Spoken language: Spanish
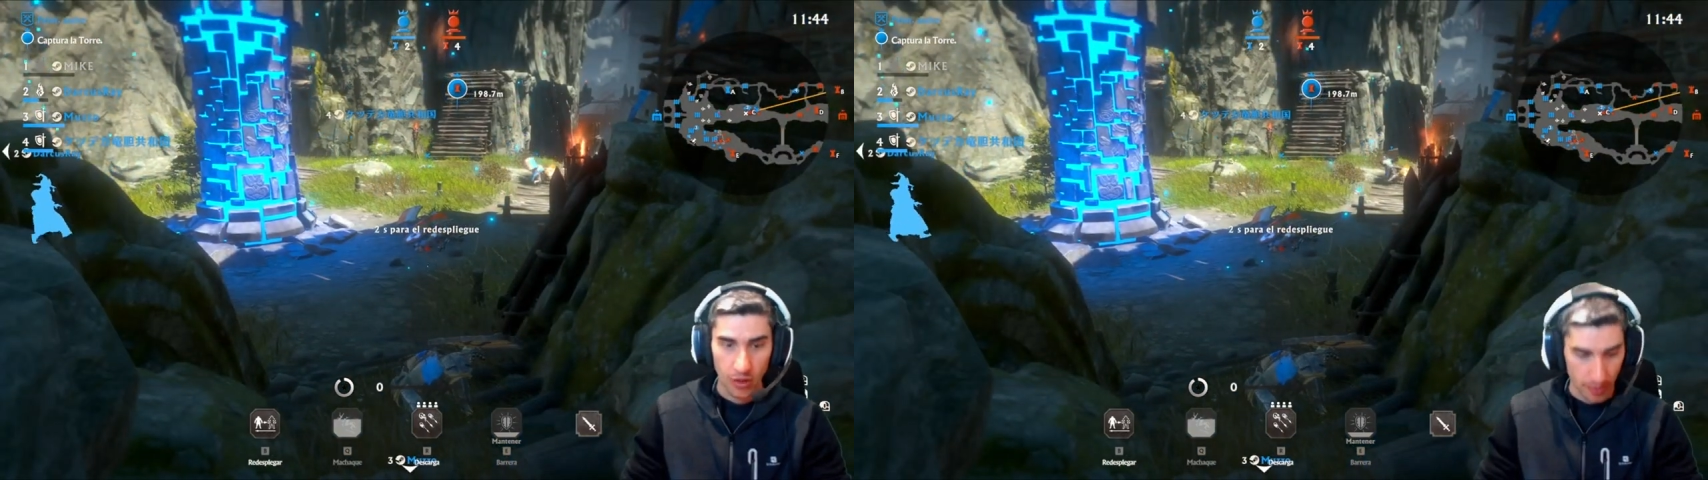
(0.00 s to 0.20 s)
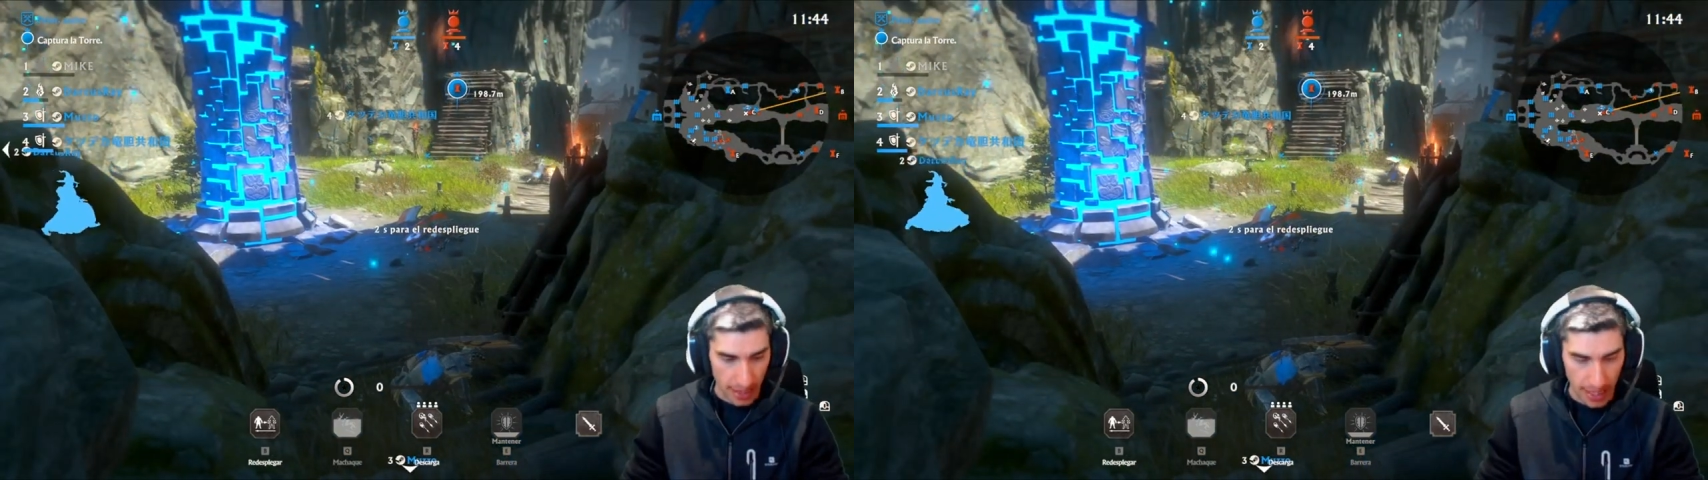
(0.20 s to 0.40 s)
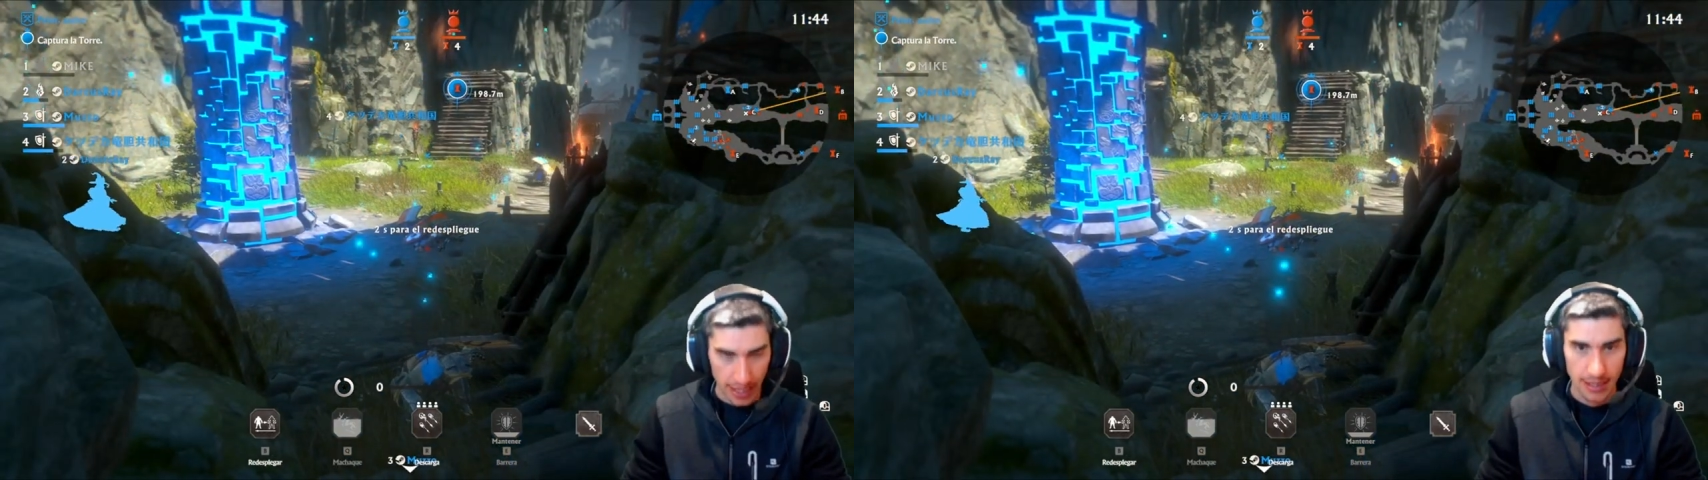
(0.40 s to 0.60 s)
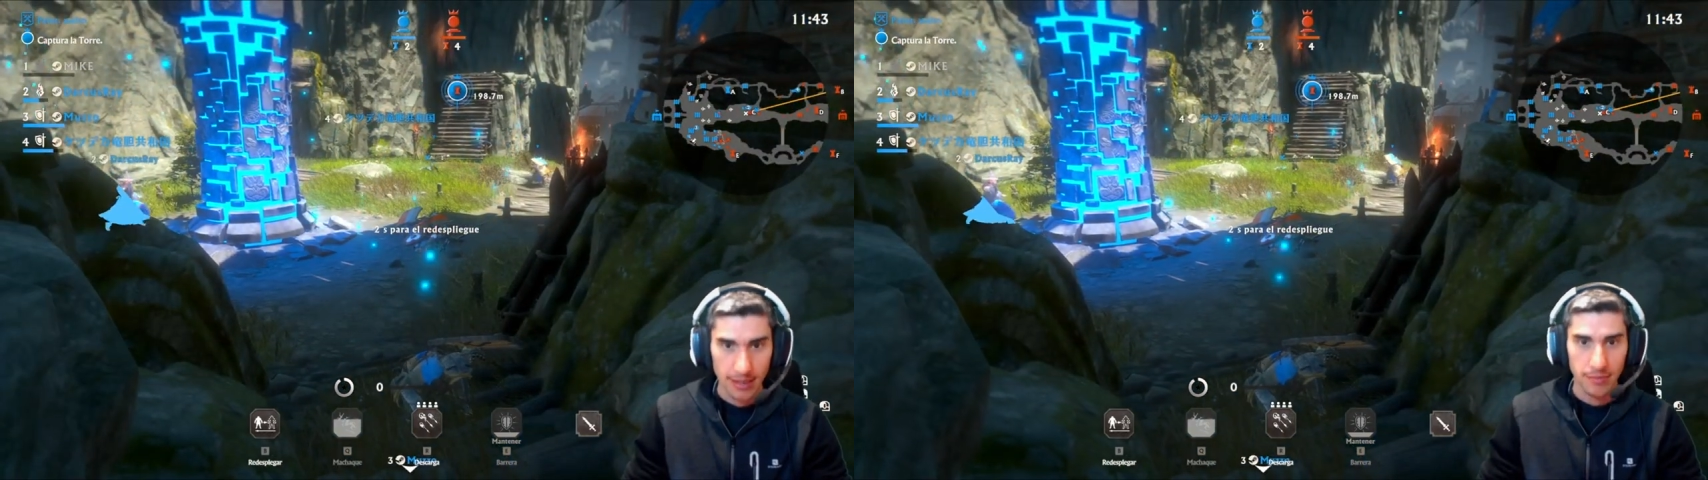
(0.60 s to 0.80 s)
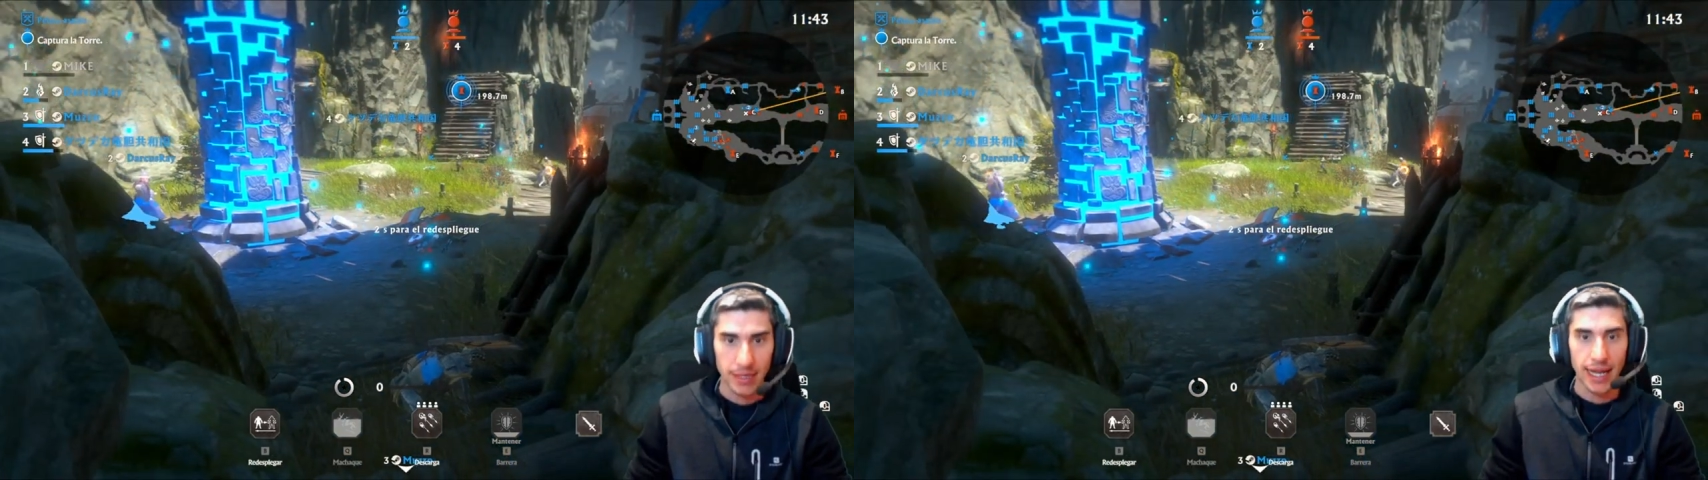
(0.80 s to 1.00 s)
Bien,
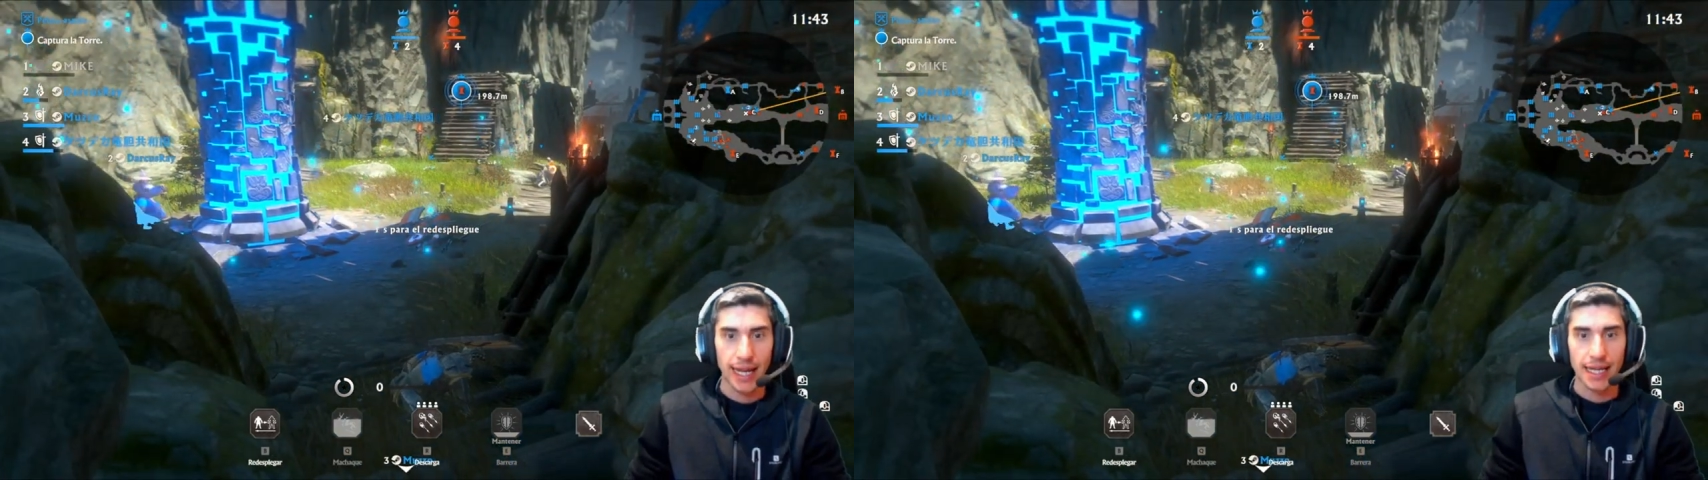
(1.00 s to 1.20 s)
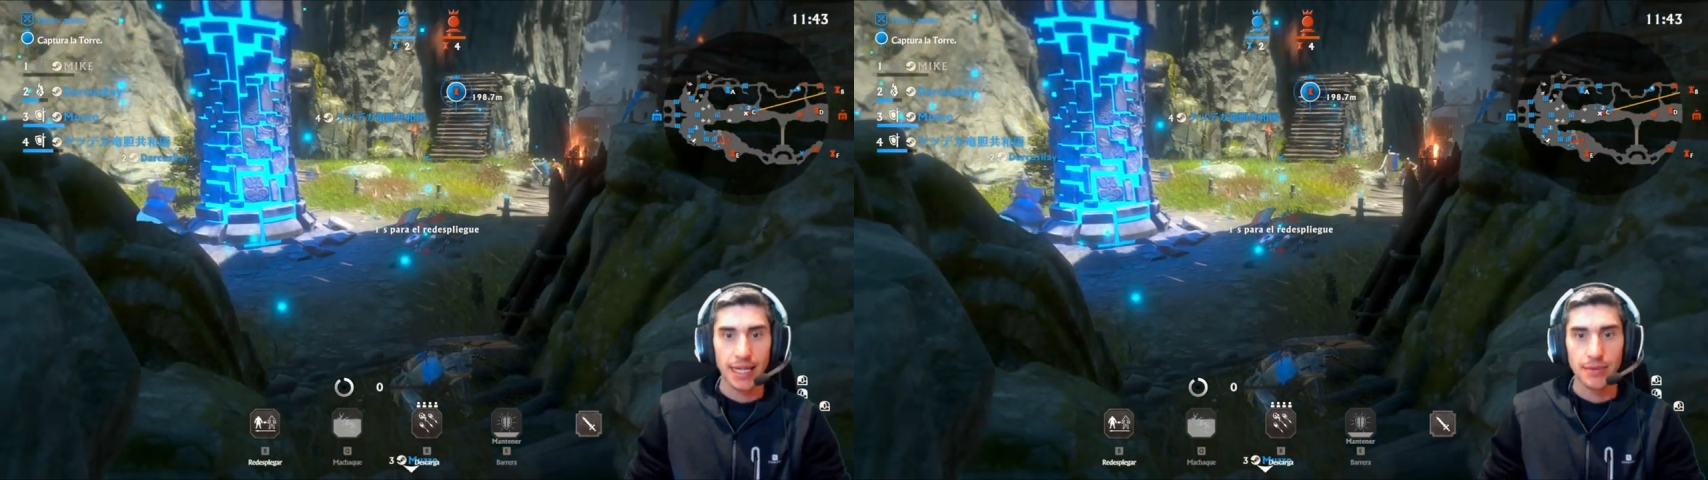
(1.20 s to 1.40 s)
bien ahí,